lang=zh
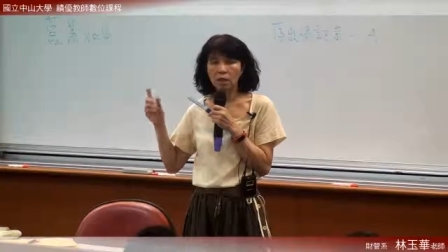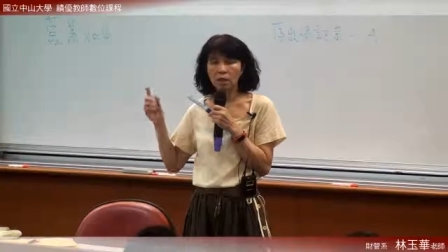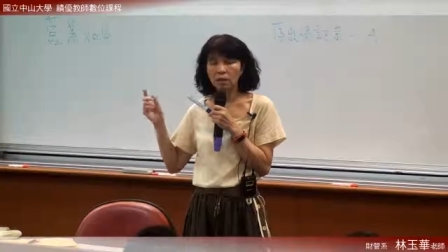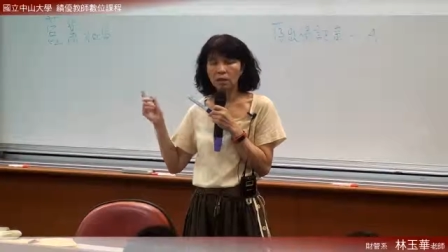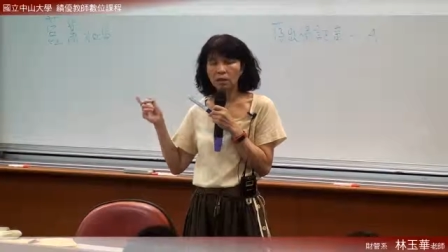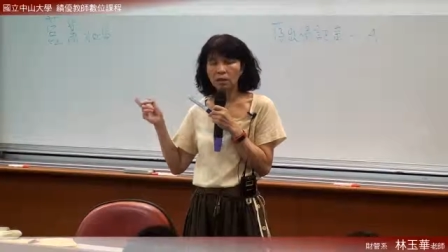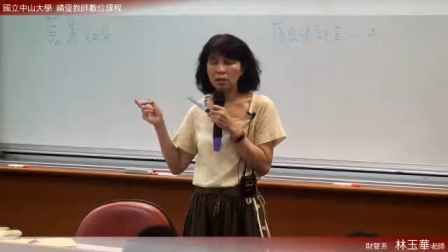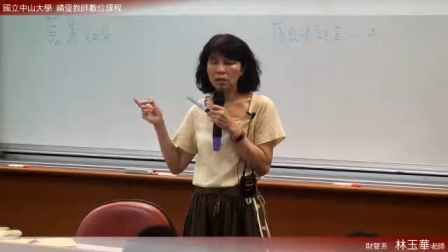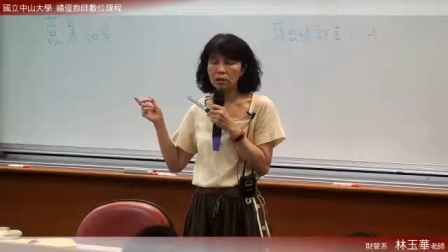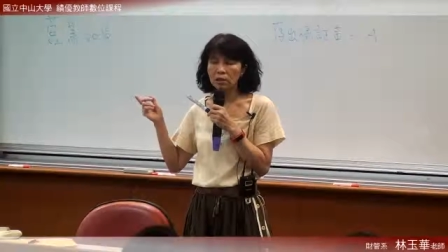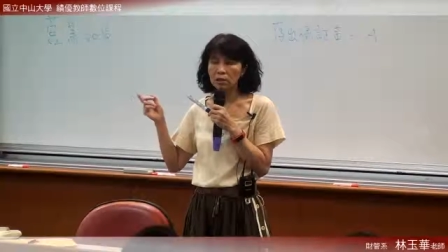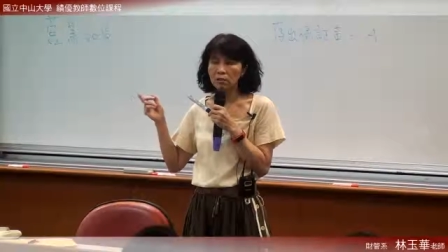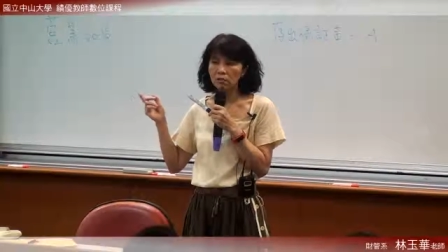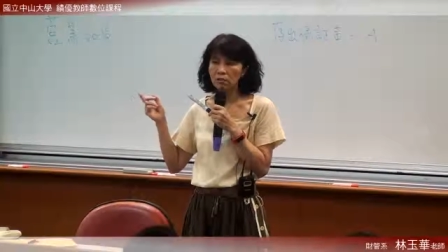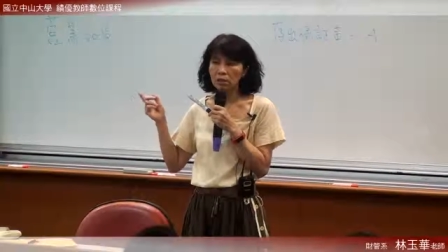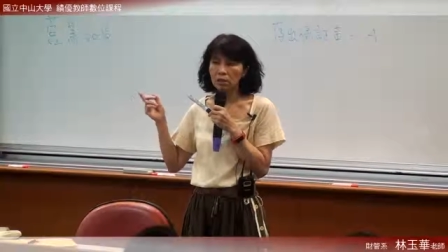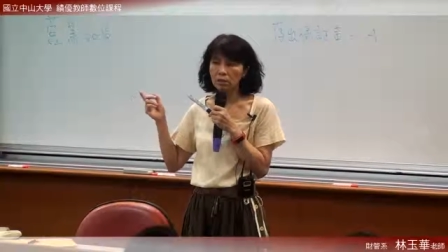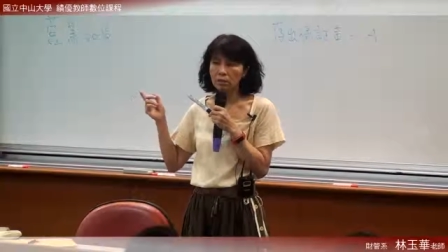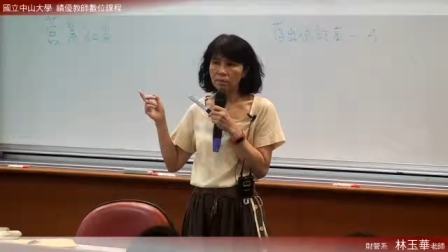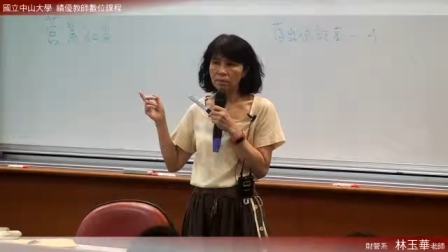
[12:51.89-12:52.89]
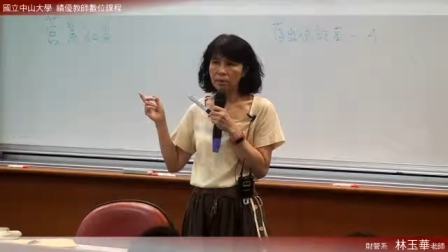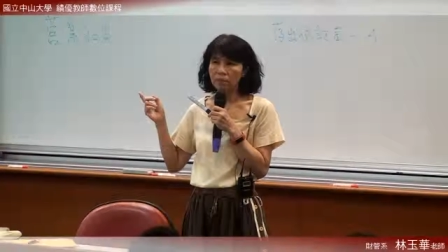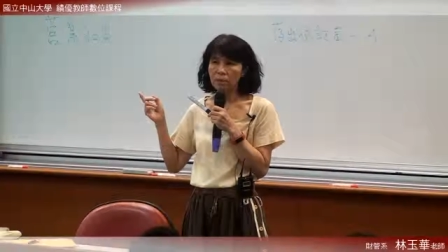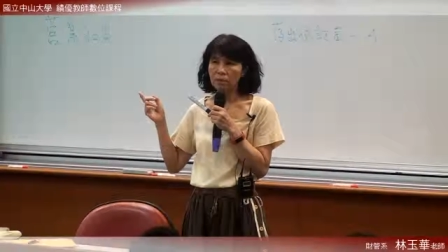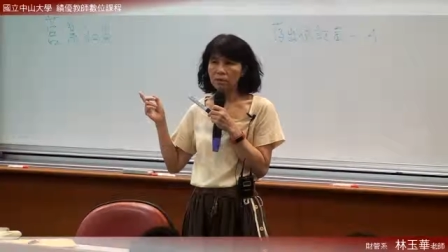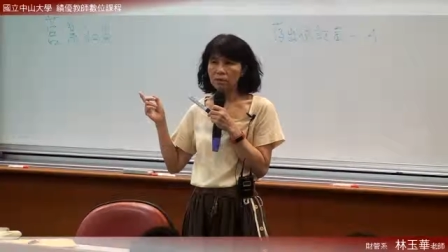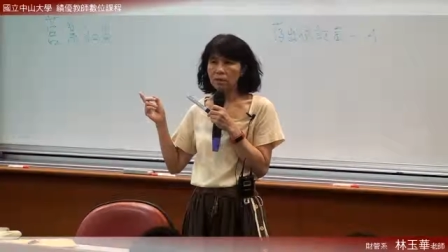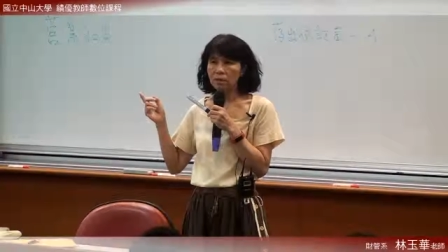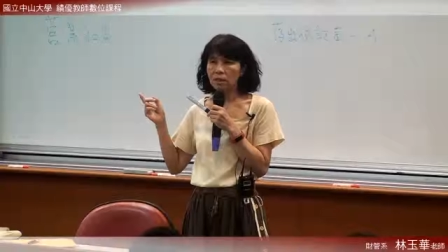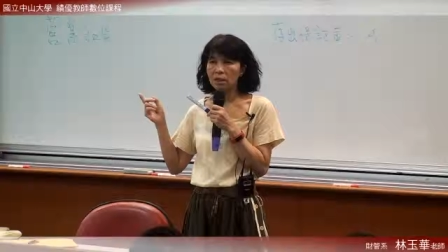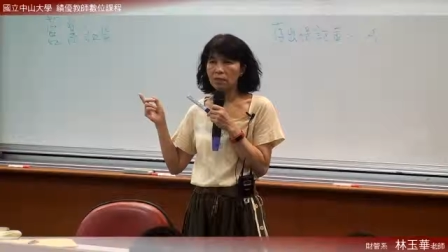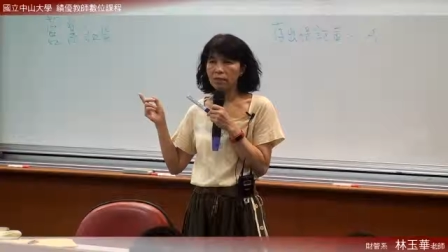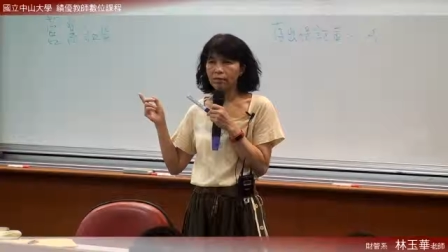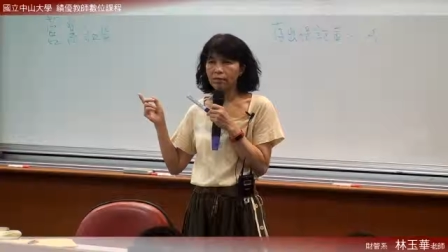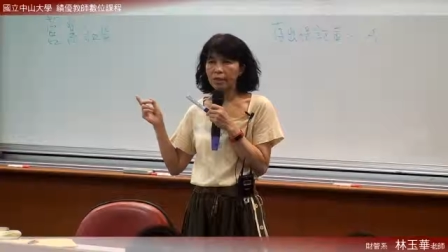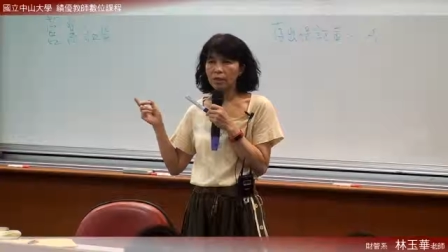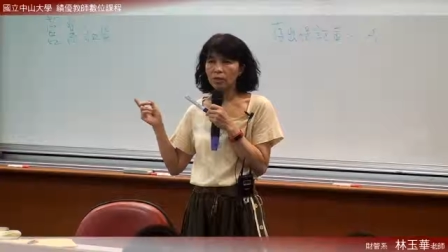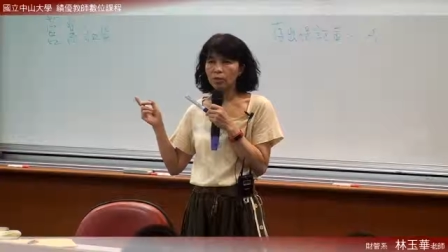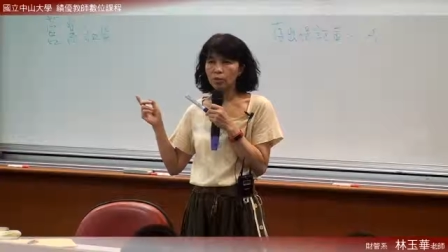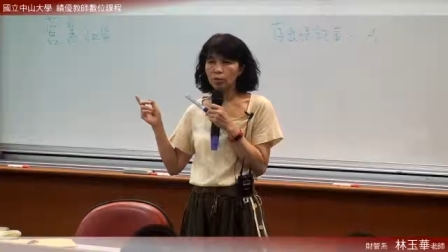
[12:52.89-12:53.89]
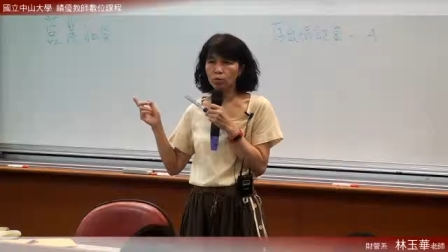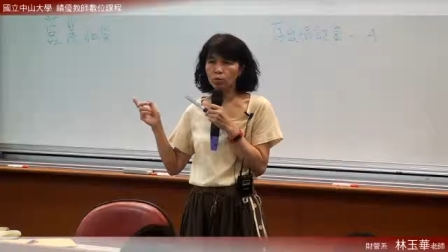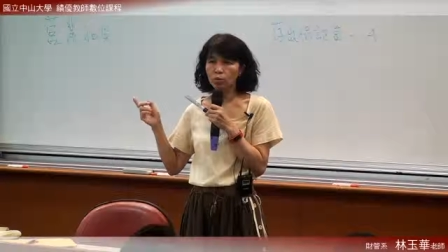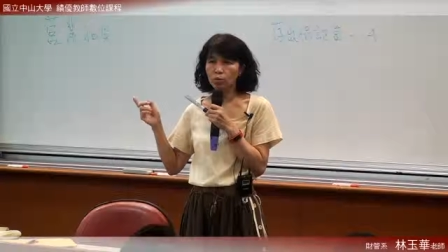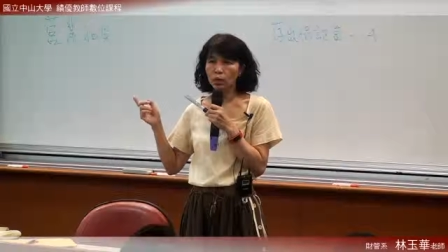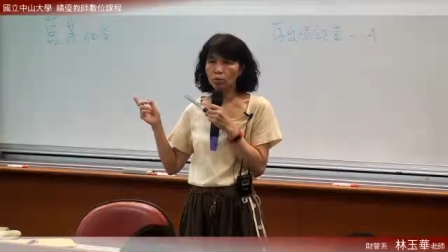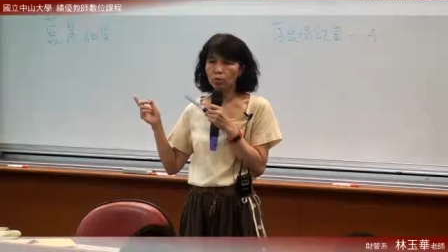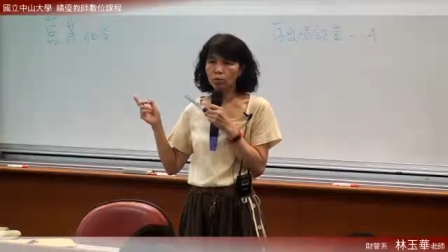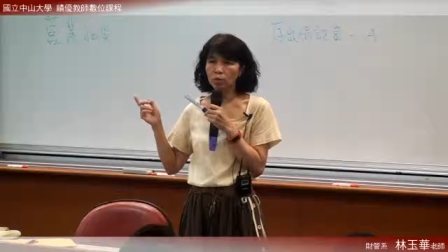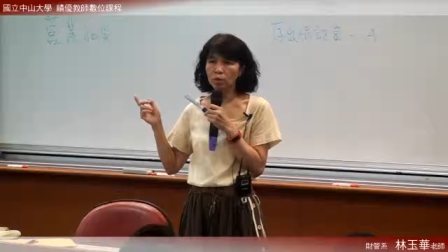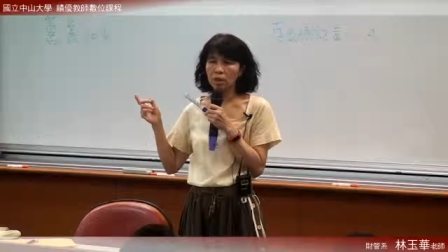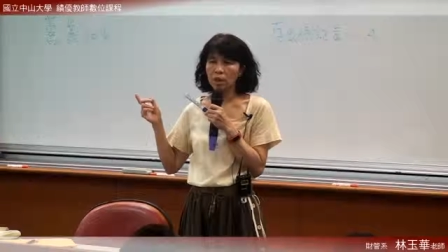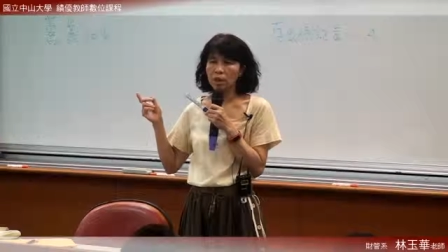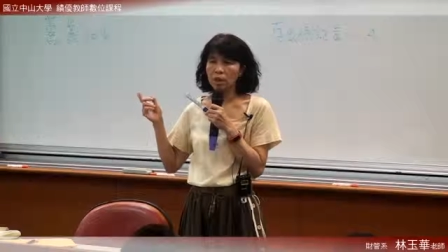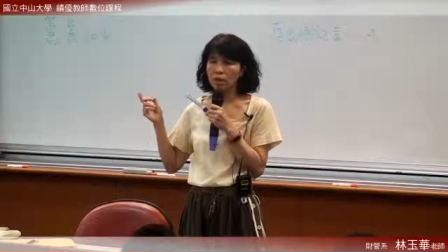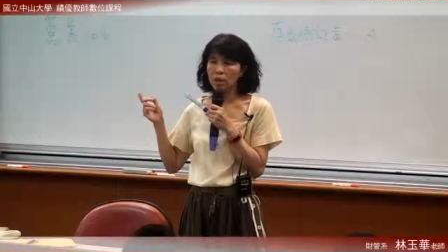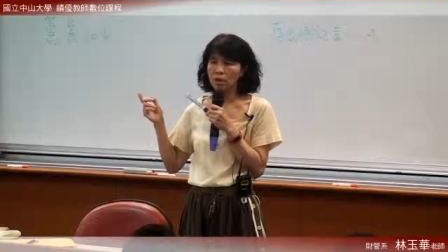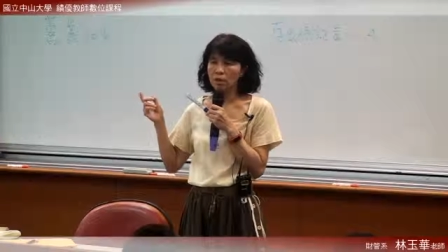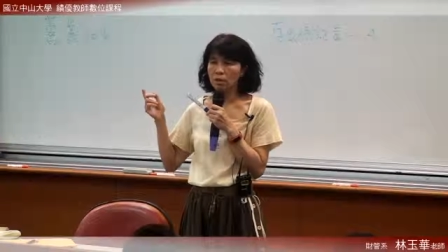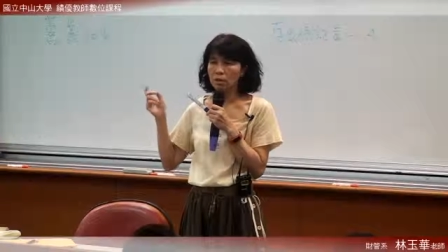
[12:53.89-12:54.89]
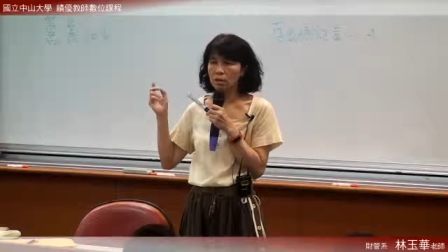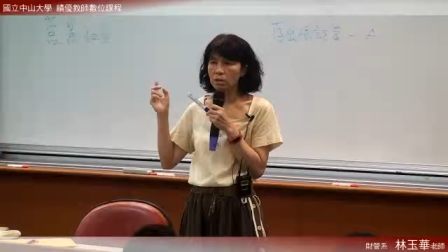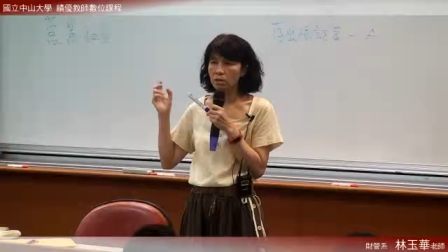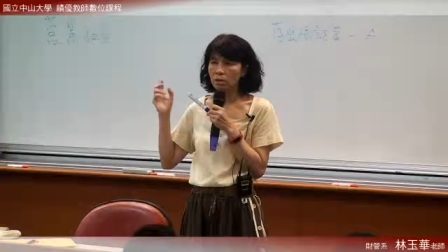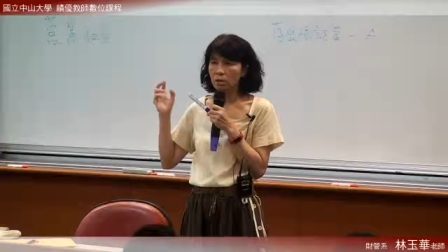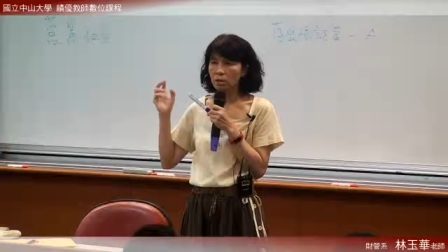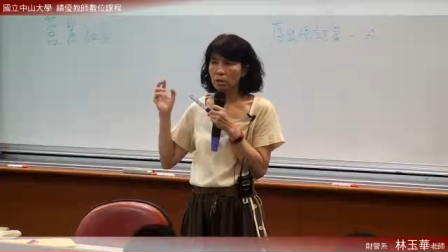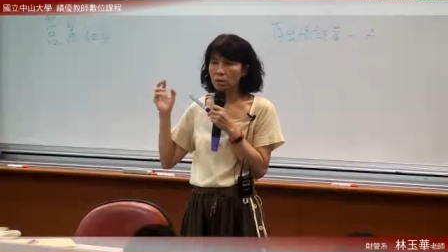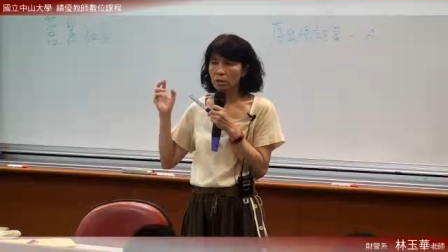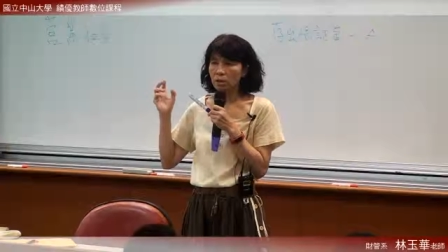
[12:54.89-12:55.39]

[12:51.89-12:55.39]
他在盐城区那边的那个房租，他说一年是。